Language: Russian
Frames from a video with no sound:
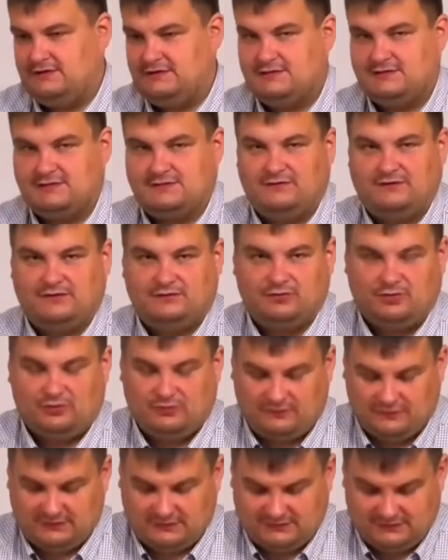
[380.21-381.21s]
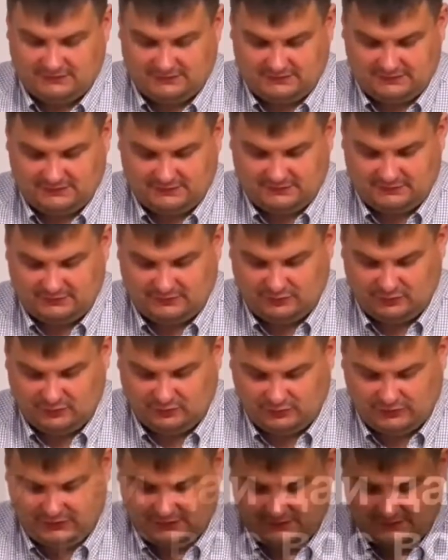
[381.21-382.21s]
Святого
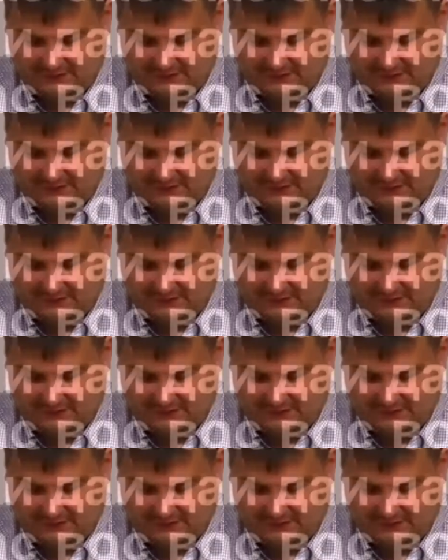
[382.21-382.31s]
Духа.